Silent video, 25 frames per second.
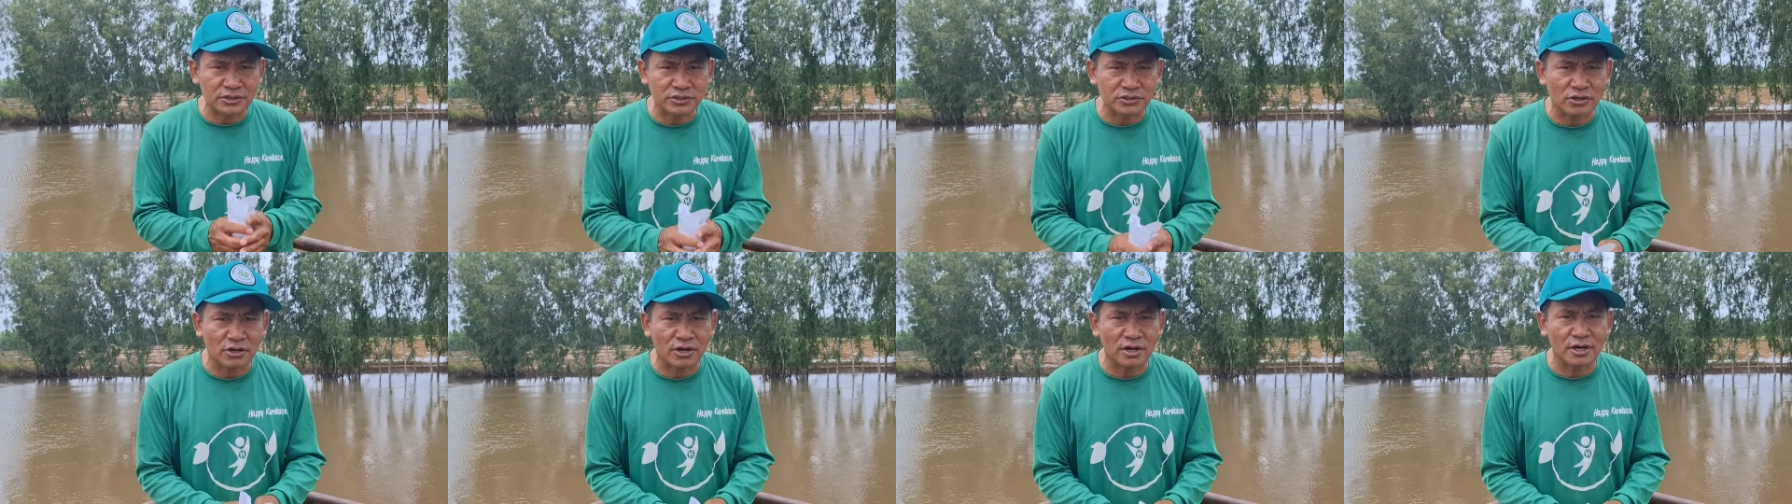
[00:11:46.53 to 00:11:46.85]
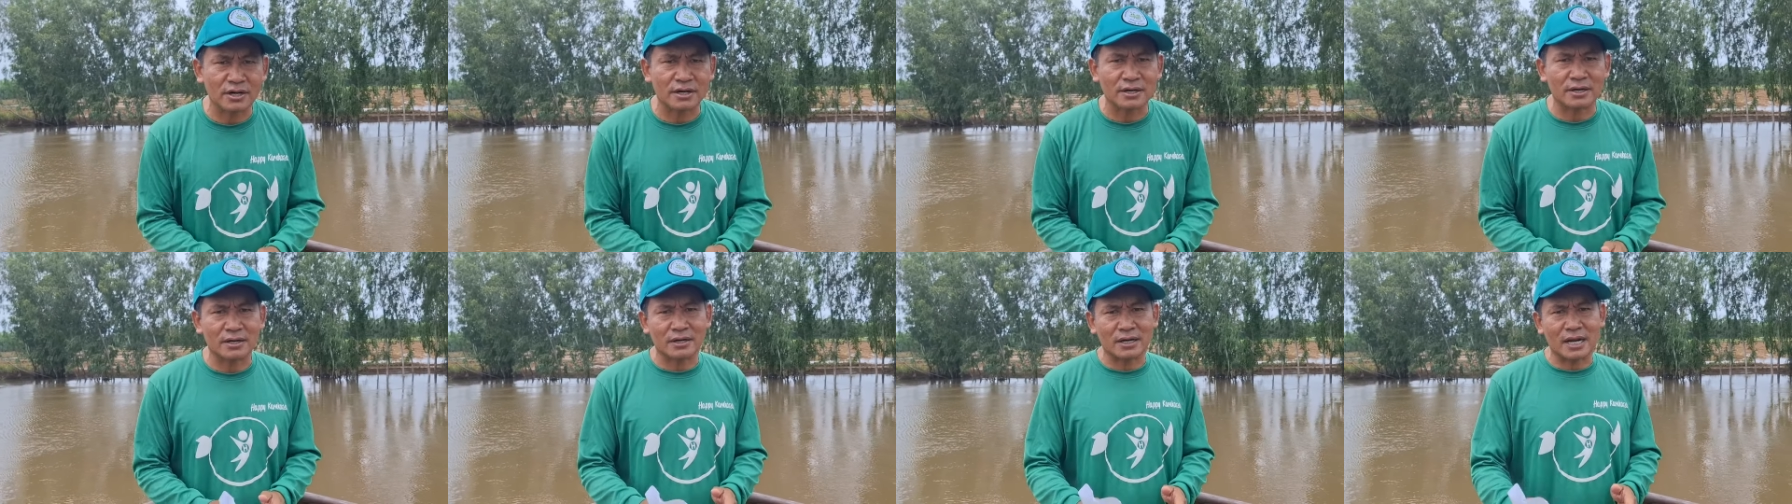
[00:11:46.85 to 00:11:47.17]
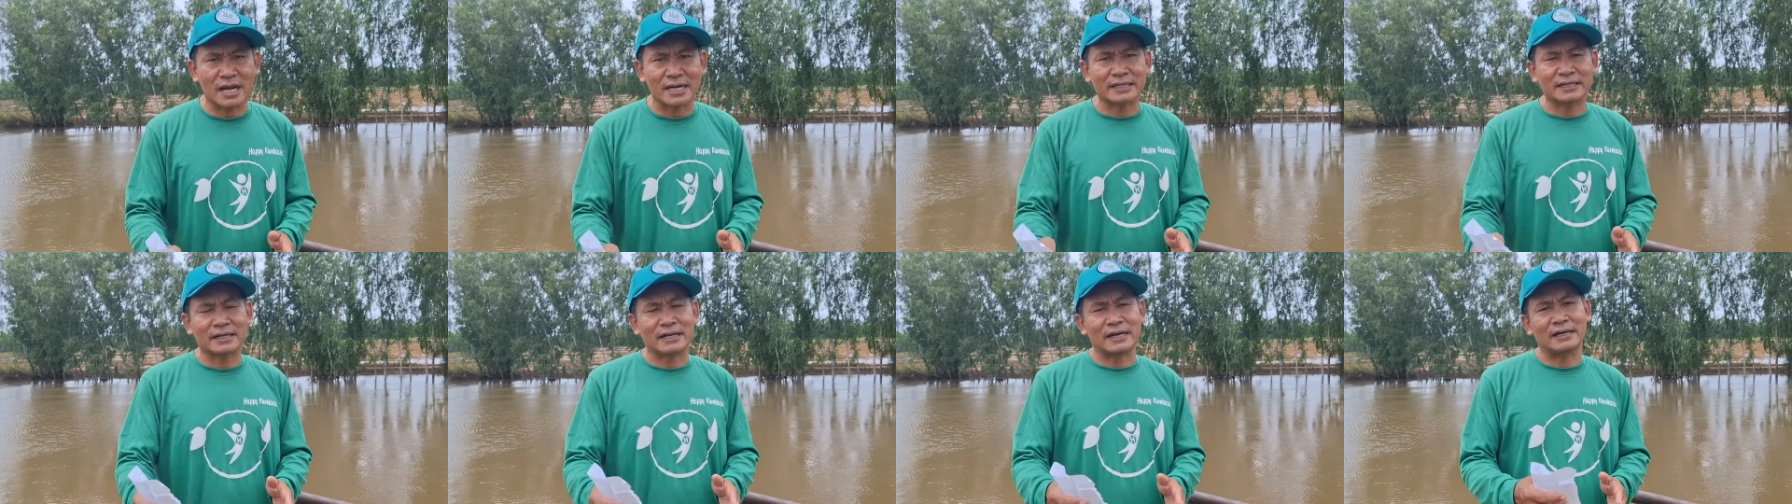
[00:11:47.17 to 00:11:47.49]
ส
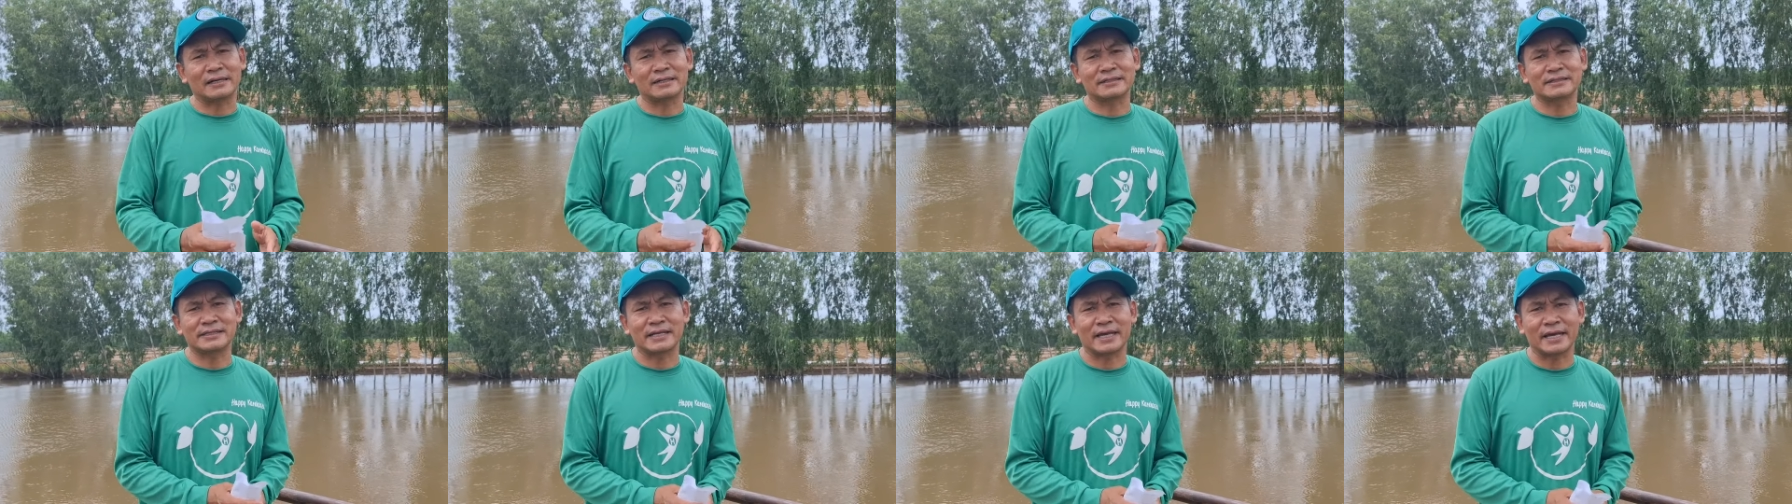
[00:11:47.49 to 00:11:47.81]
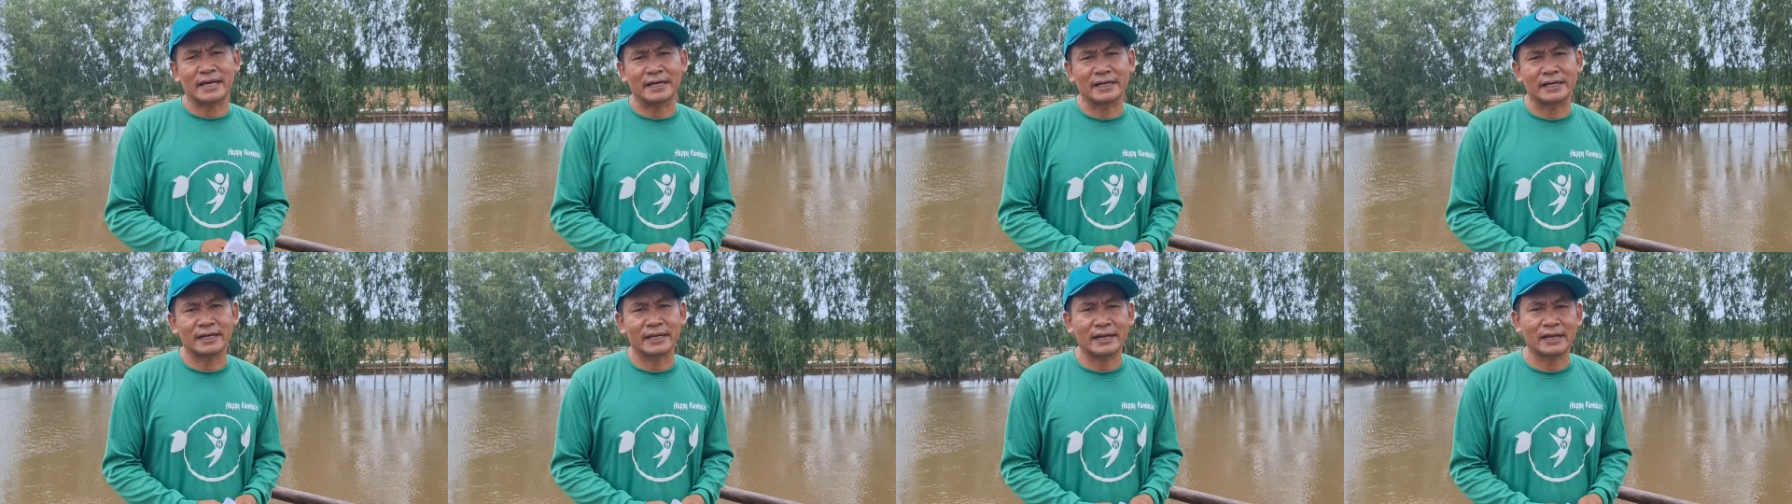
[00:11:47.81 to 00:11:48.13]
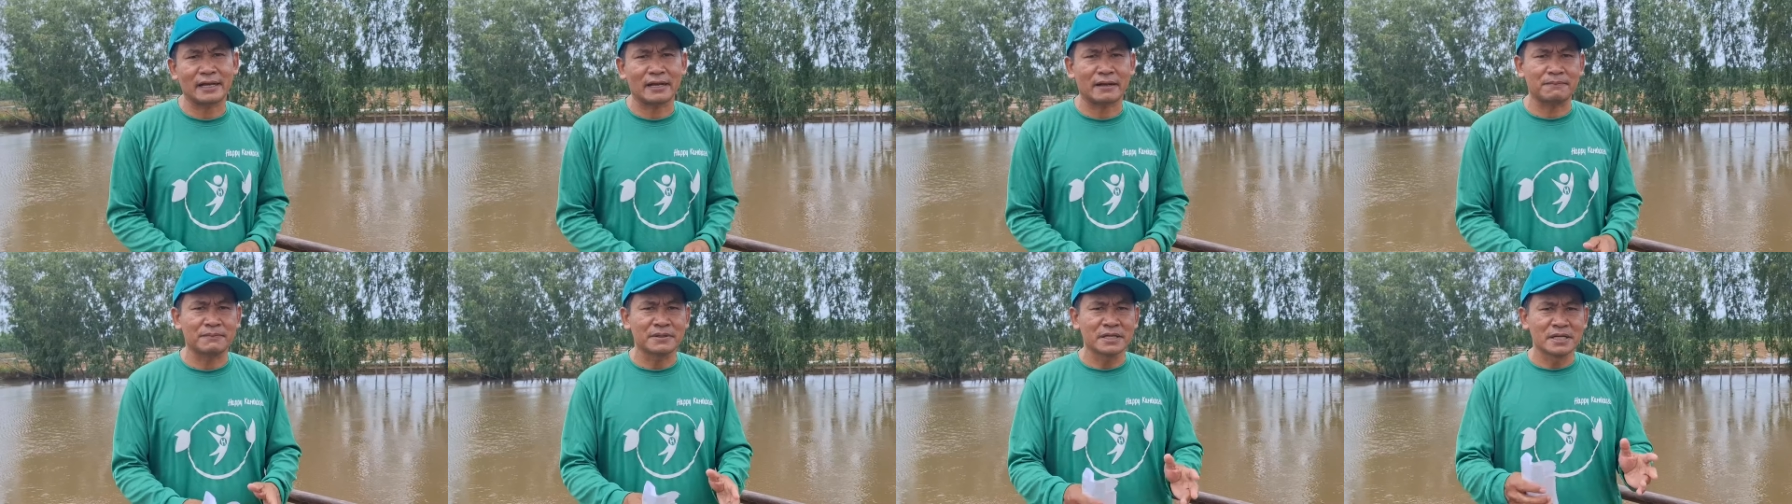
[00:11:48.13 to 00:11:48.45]
รัฐคังแสงนะ
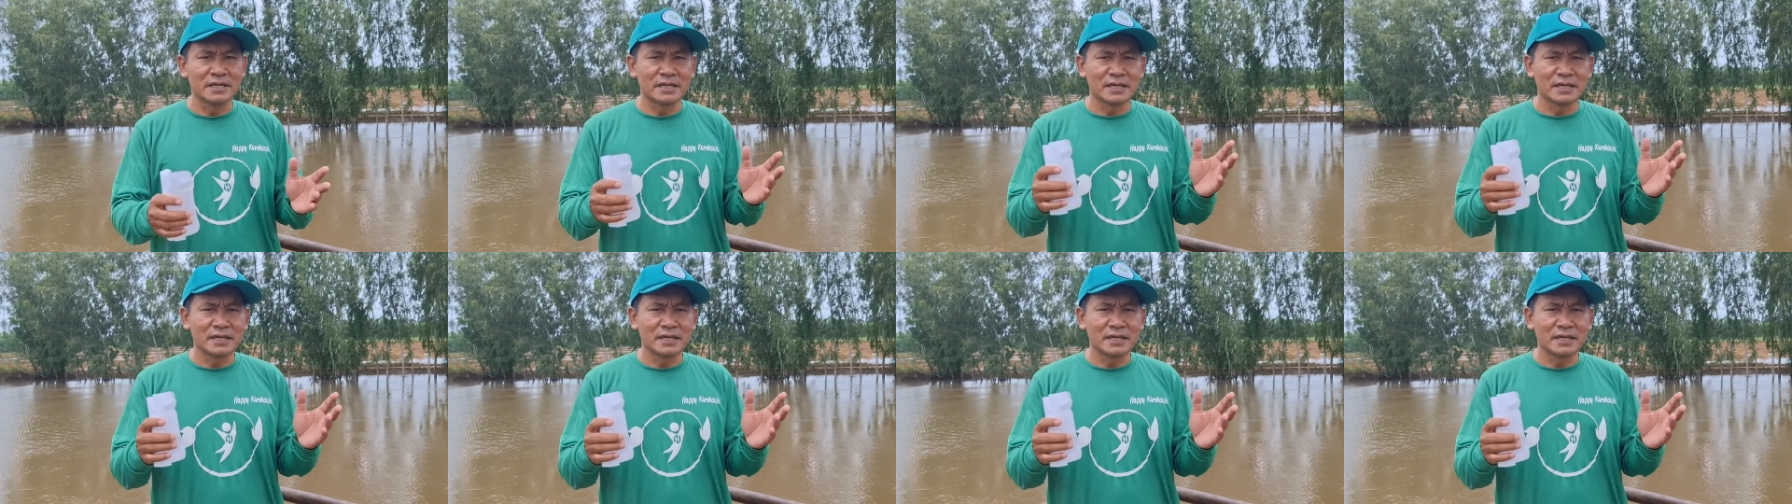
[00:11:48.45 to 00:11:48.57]
ครับ